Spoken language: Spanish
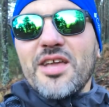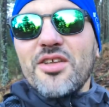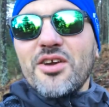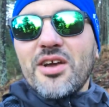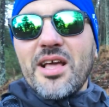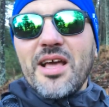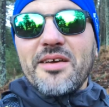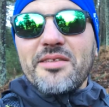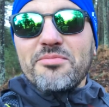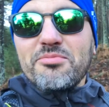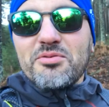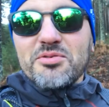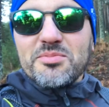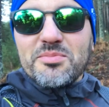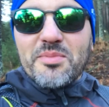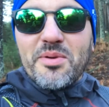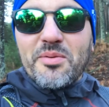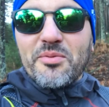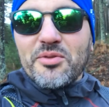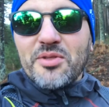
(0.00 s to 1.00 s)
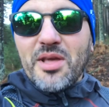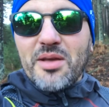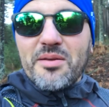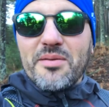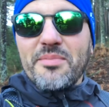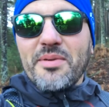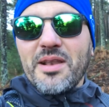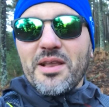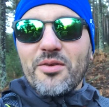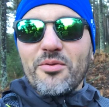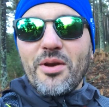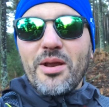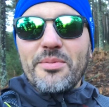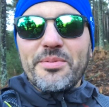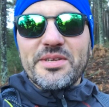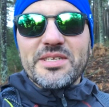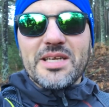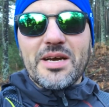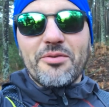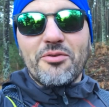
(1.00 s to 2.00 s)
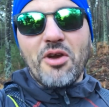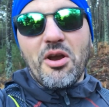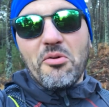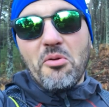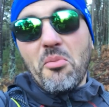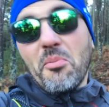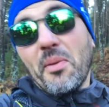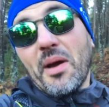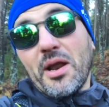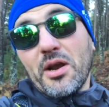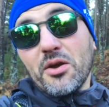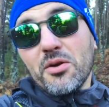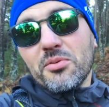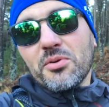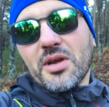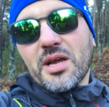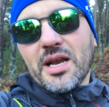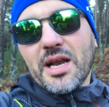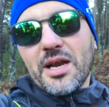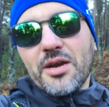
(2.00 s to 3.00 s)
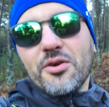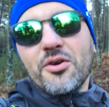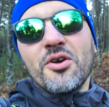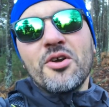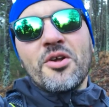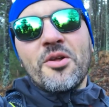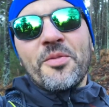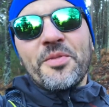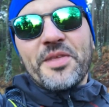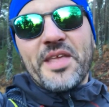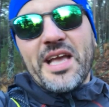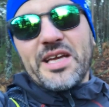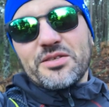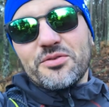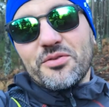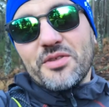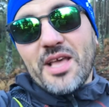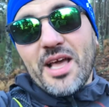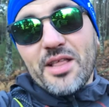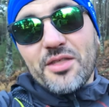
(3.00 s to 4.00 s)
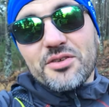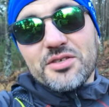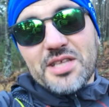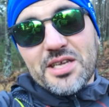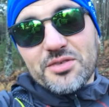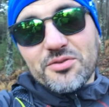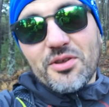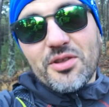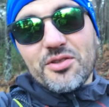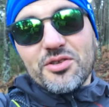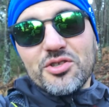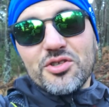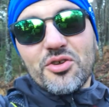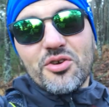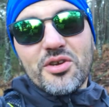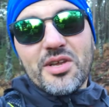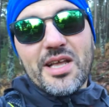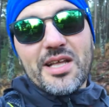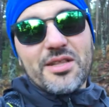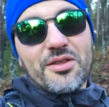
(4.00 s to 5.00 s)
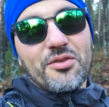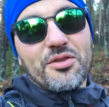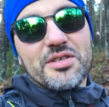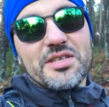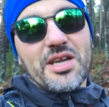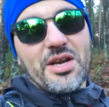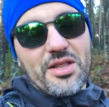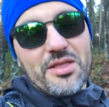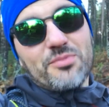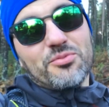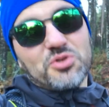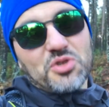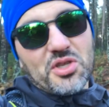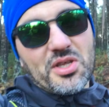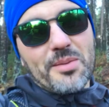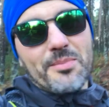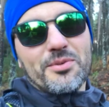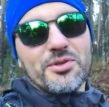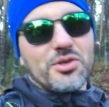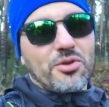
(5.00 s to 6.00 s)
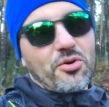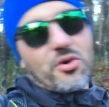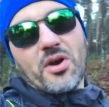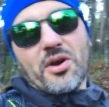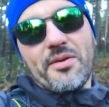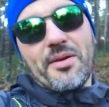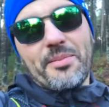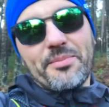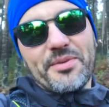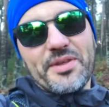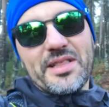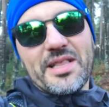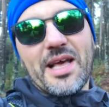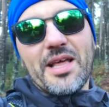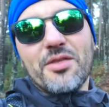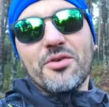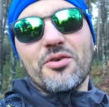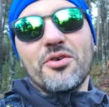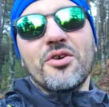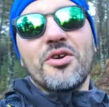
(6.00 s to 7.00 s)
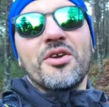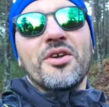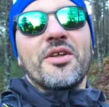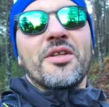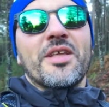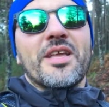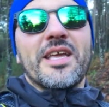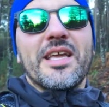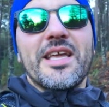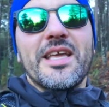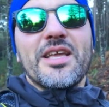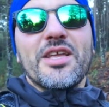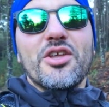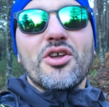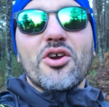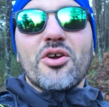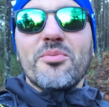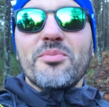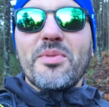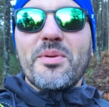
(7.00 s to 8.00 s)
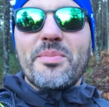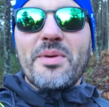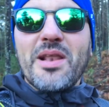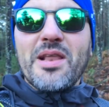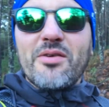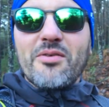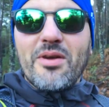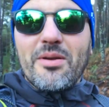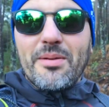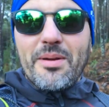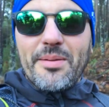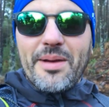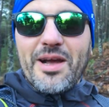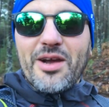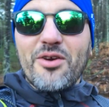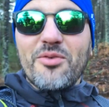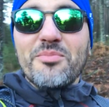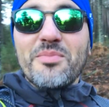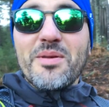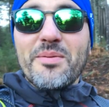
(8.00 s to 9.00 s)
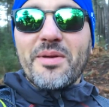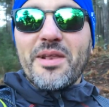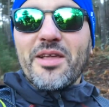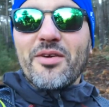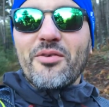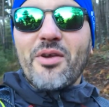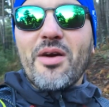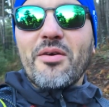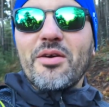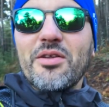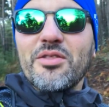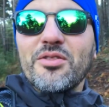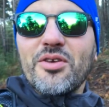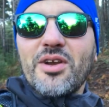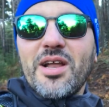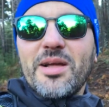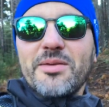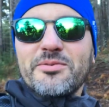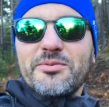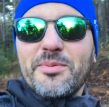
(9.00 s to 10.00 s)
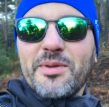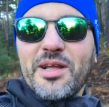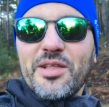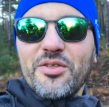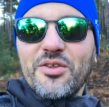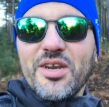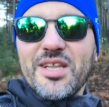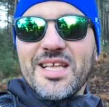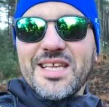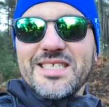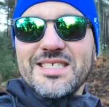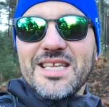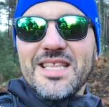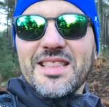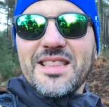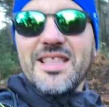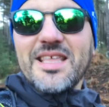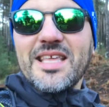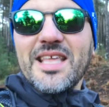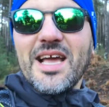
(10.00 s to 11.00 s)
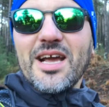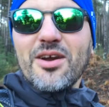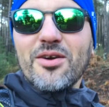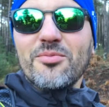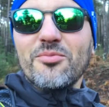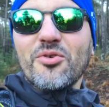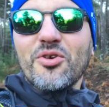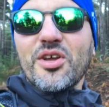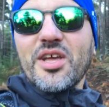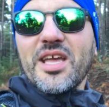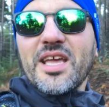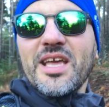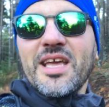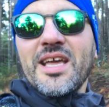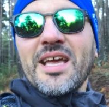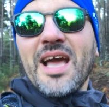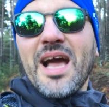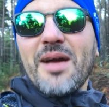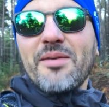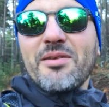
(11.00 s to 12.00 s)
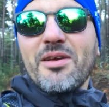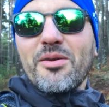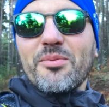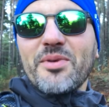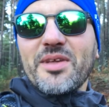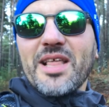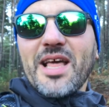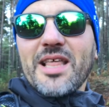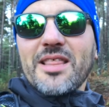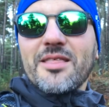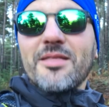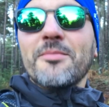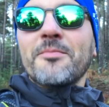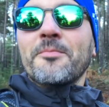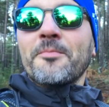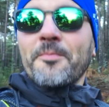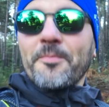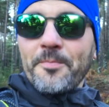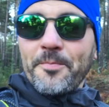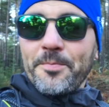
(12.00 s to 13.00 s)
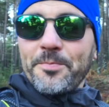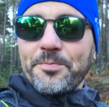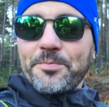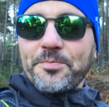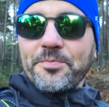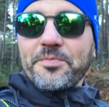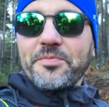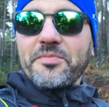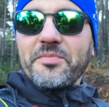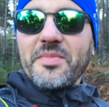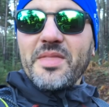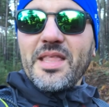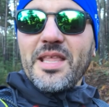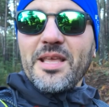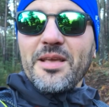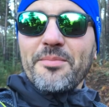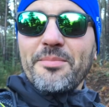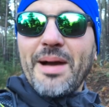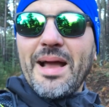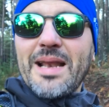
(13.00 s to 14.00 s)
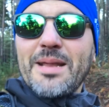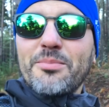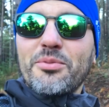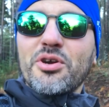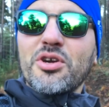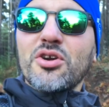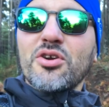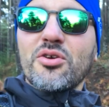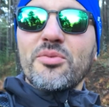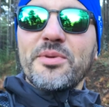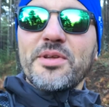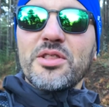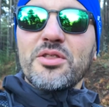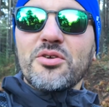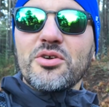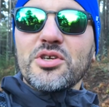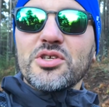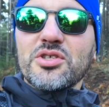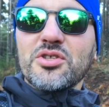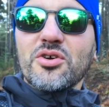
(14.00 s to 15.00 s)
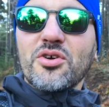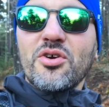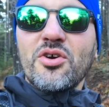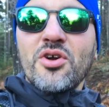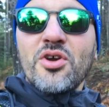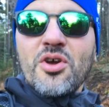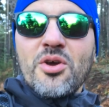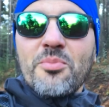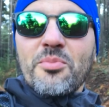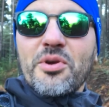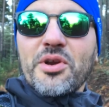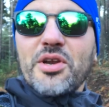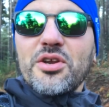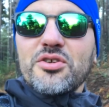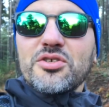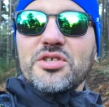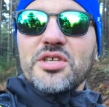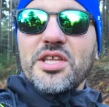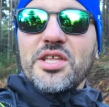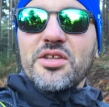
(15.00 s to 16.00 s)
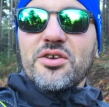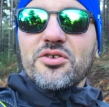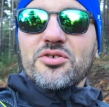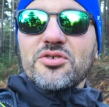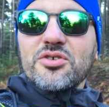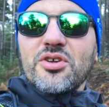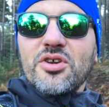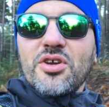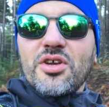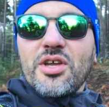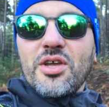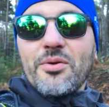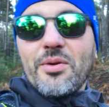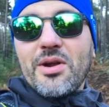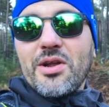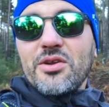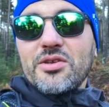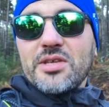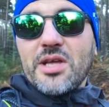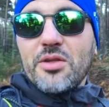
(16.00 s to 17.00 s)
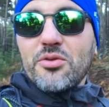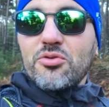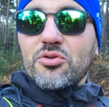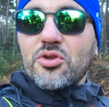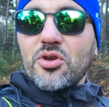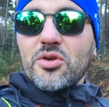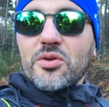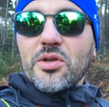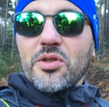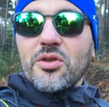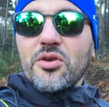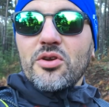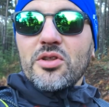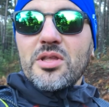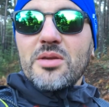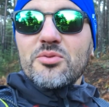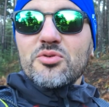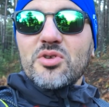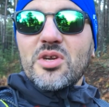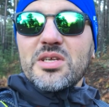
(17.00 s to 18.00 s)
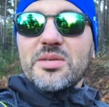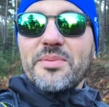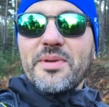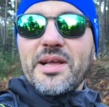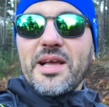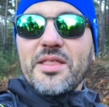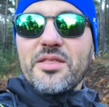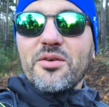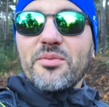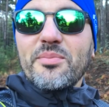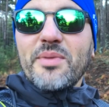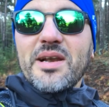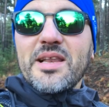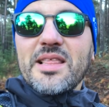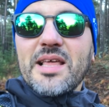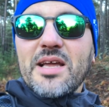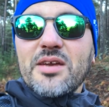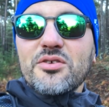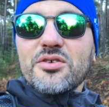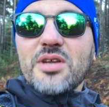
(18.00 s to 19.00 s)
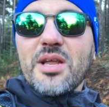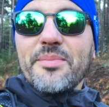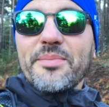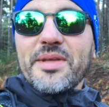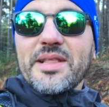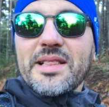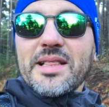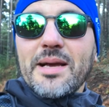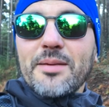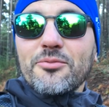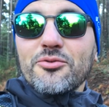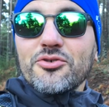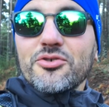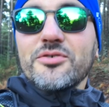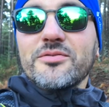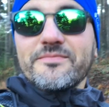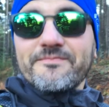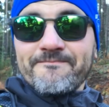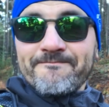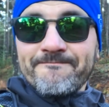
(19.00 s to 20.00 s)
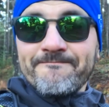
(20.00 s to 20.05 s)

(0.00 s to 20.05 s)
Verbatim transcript: Y yo cada vez pues me montaba mi película y pensaba una bomba, ¿no? Porque claro, ya ha estudiado, está estudiando historia, entonces claro, hace mucho tiempo seguro que lo habían pintado. Y yo con mi película, va, con mi película, cuando la explicación es tan sencilla como que había humedad. Vale, ¿por qué comento esto? Porque los niños, igual que los adultos, cuando no tenemos una explicación válida, nos la inventamos.